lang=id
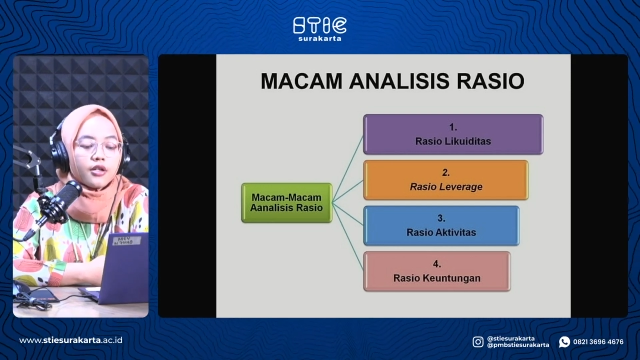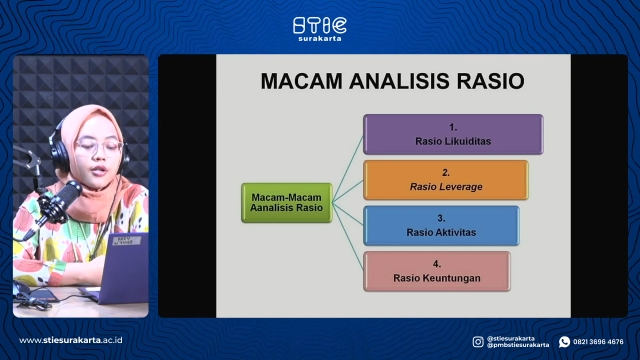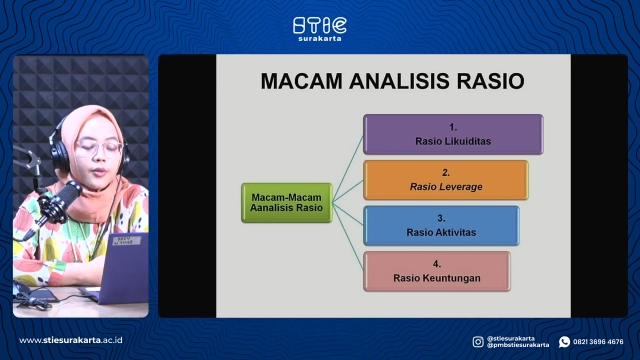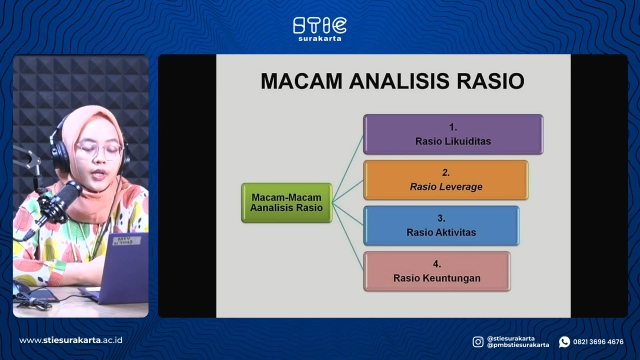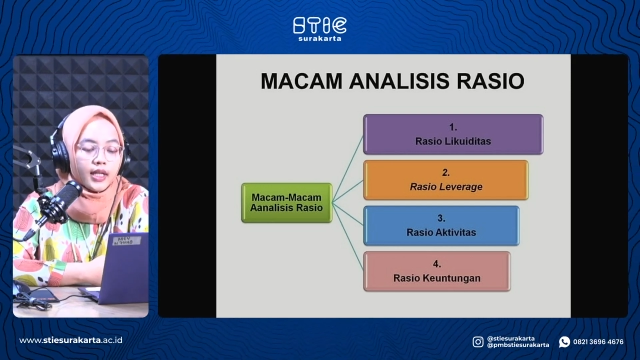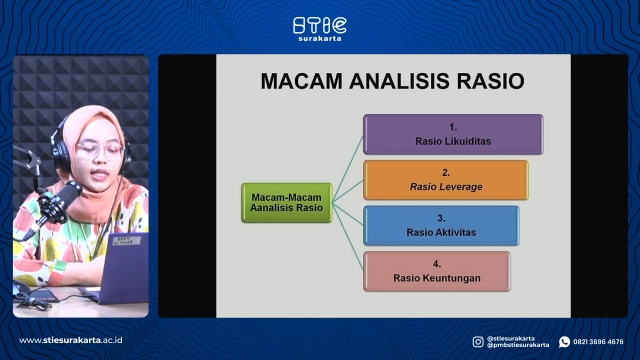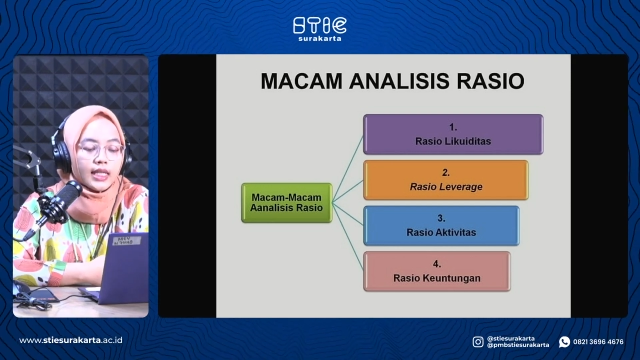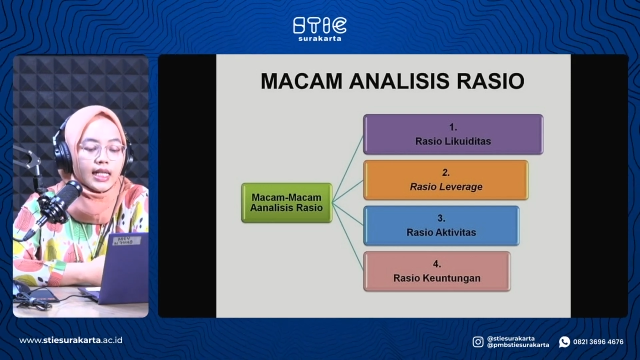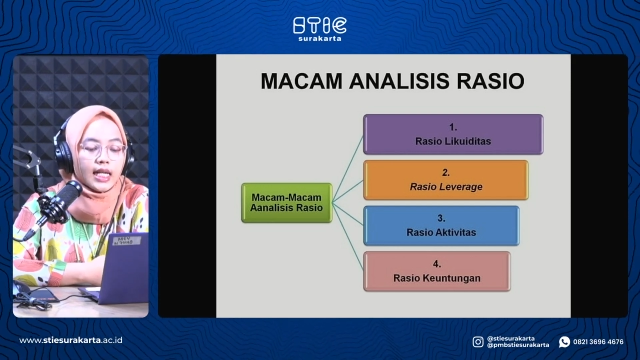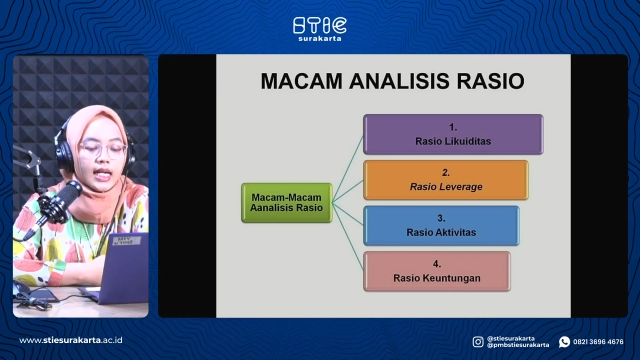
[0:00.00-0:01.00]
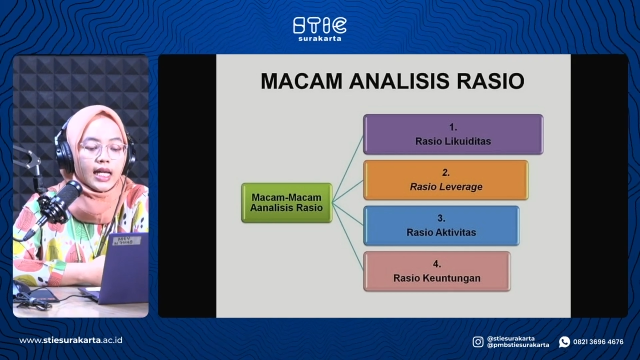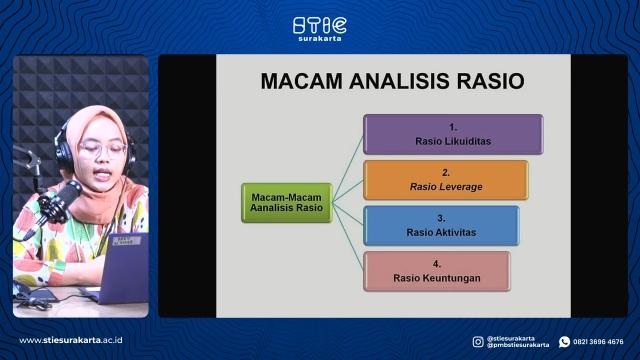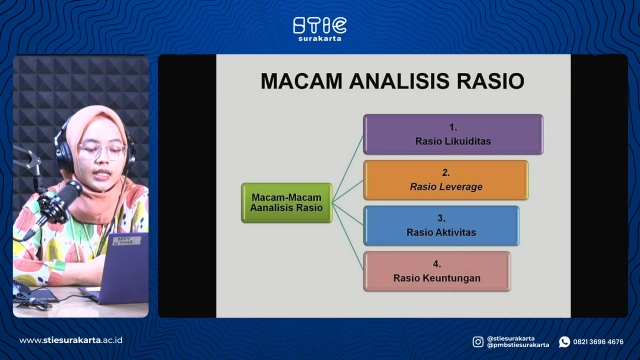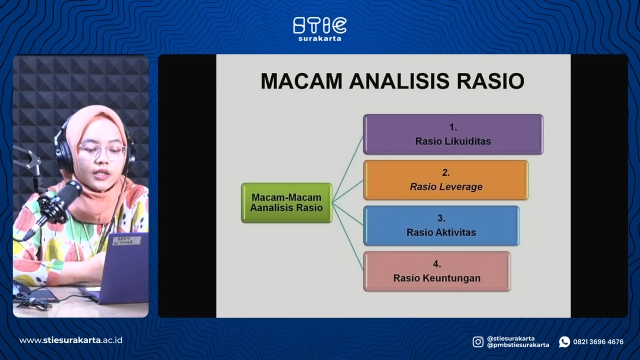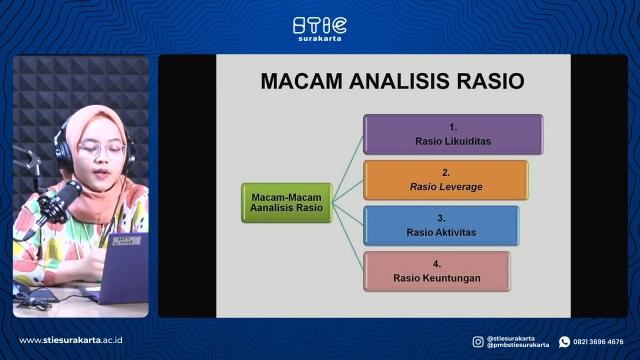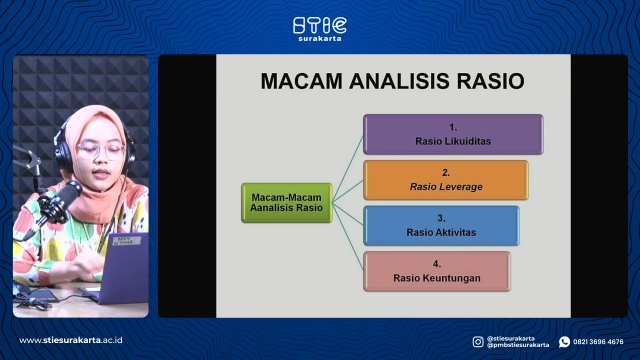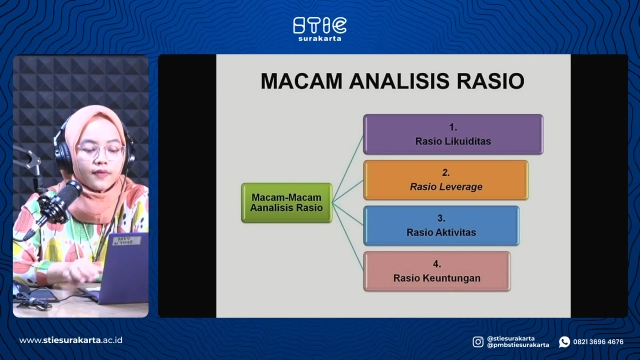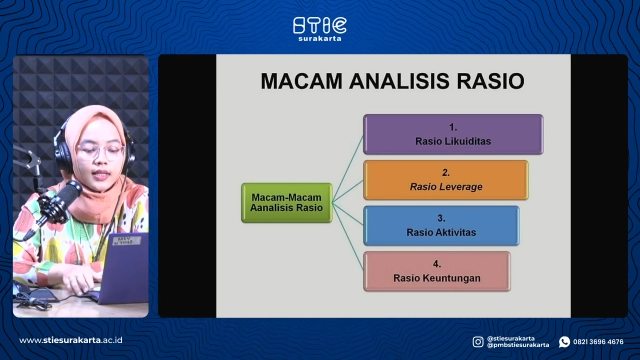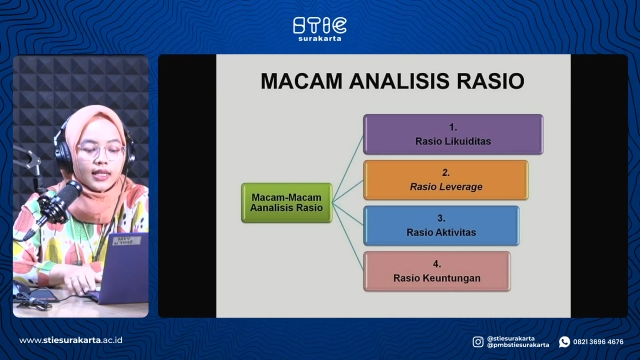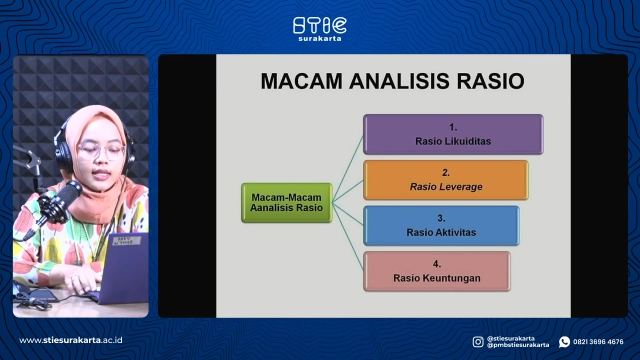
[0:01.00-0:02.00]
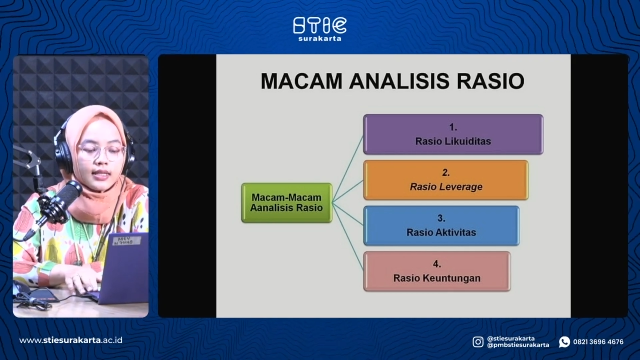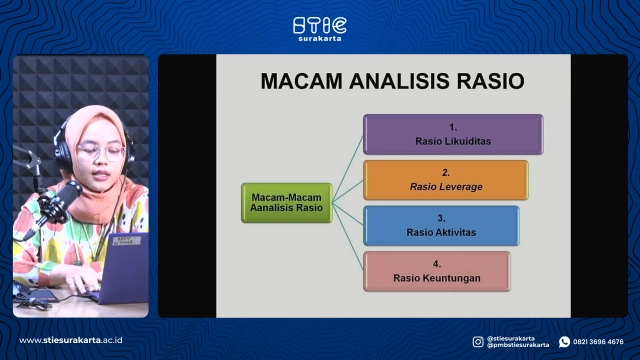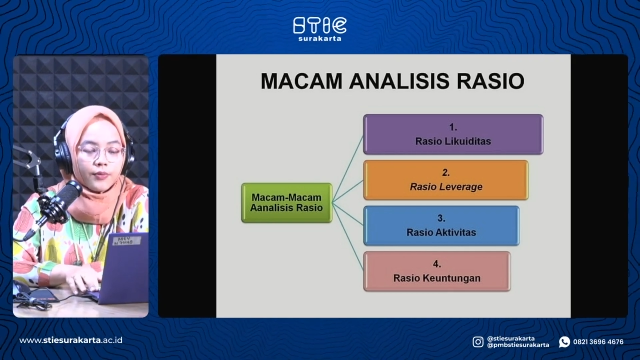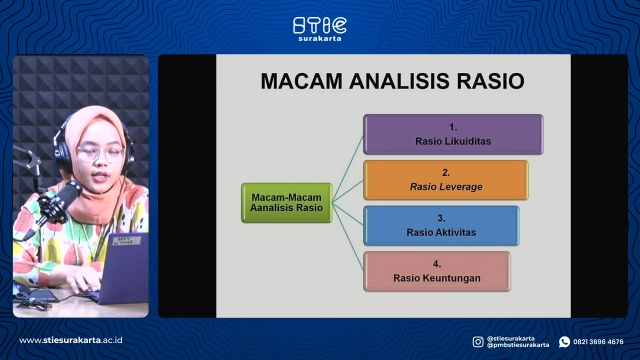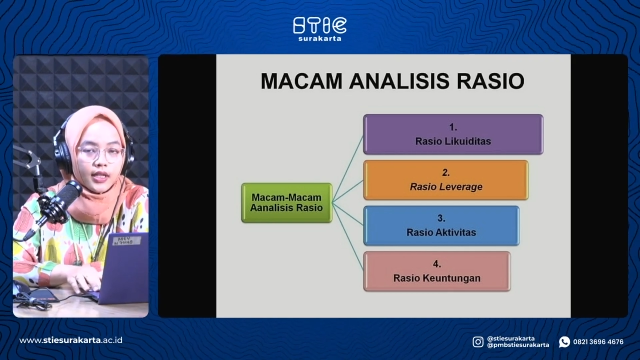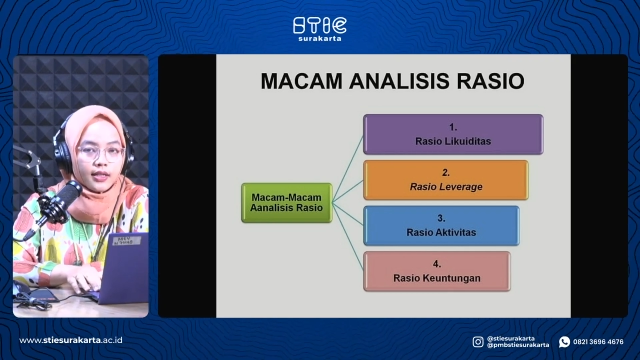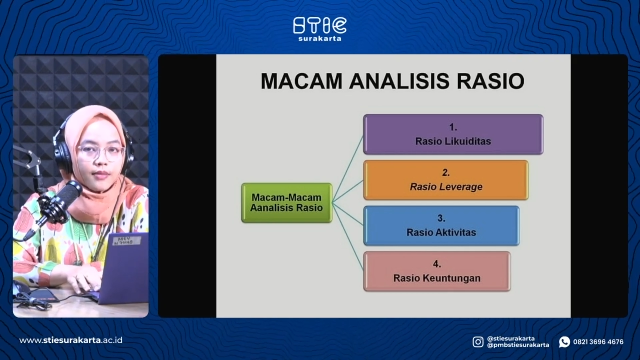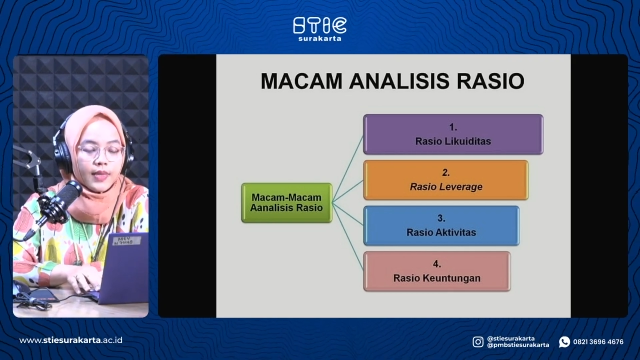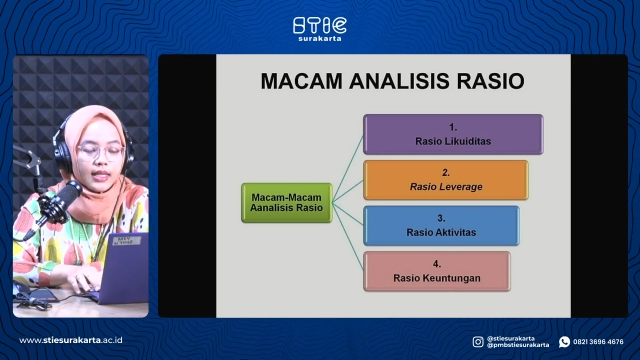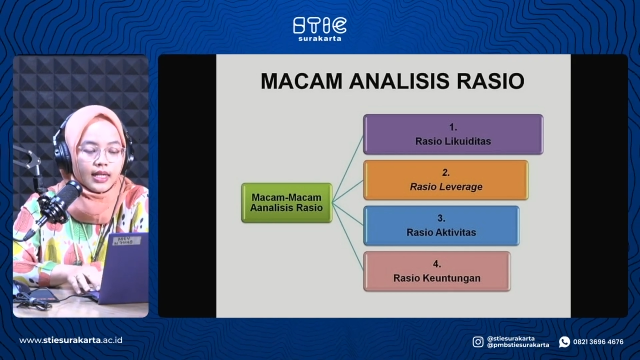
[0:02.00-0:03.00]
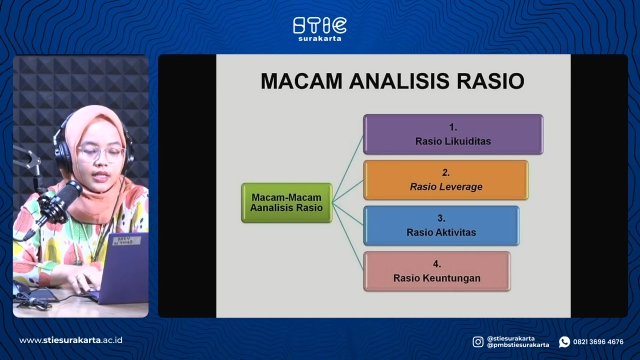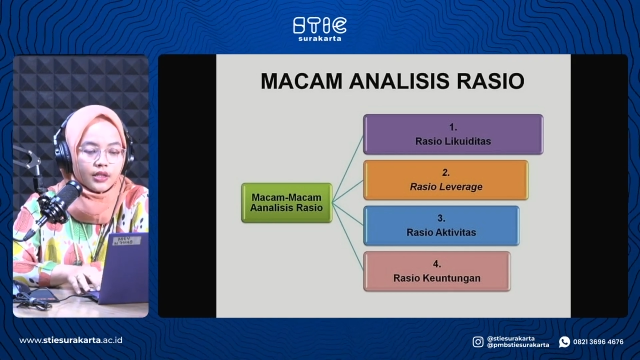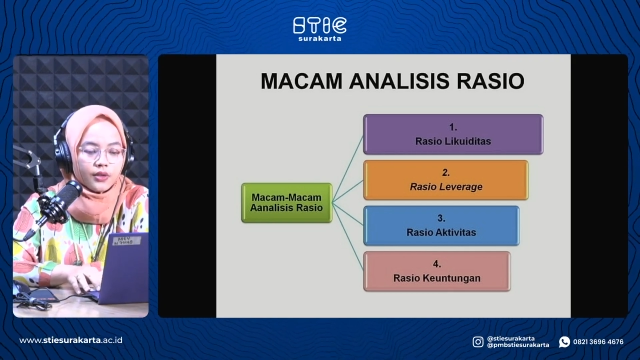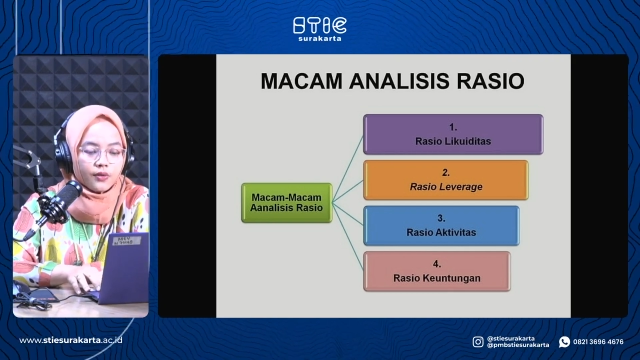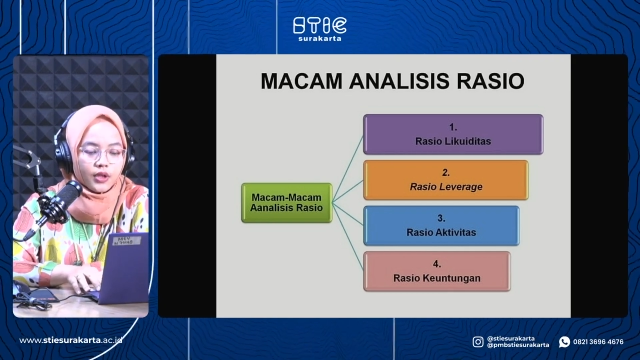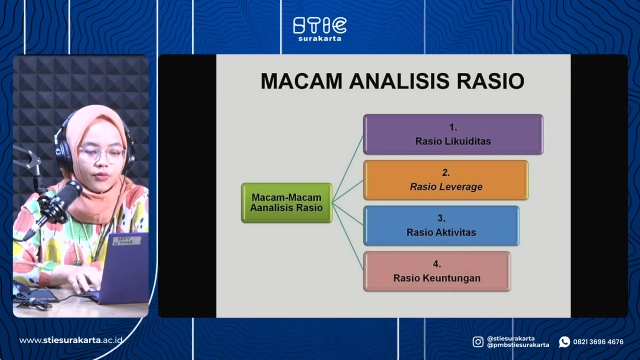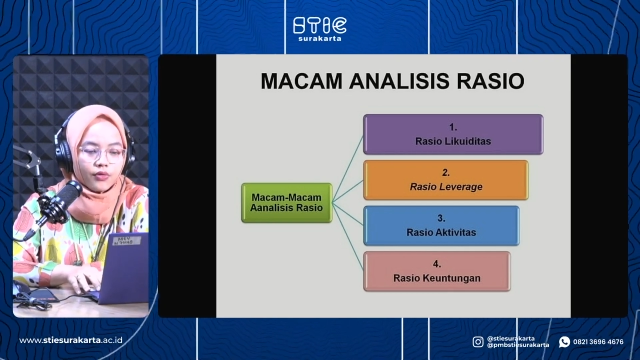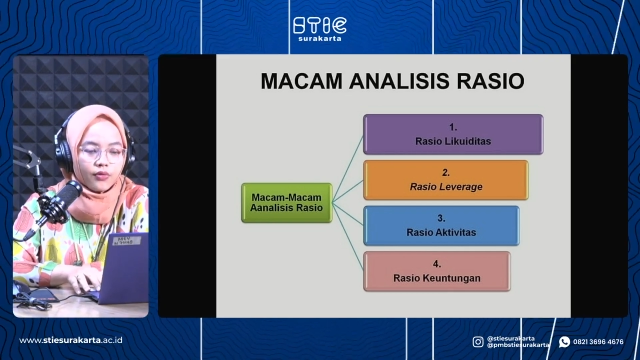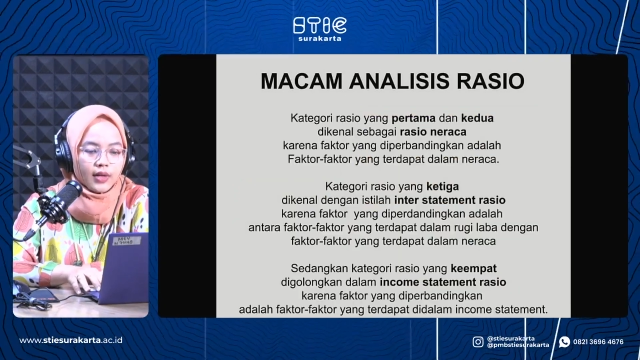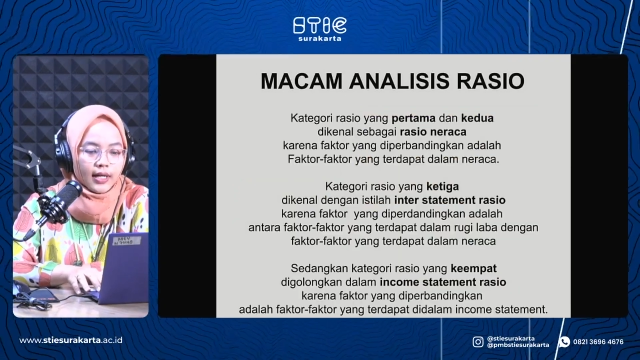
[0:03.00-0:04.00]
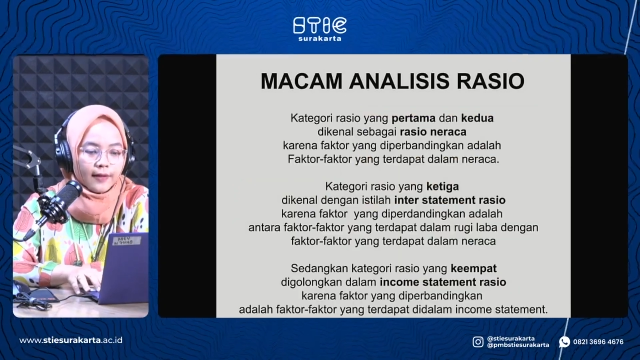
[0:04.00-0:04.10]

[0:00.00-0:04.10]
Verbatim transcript: kemudian yang ketiga adalah rasio aktivitas, kemudian yang keempat rasio keuntungan.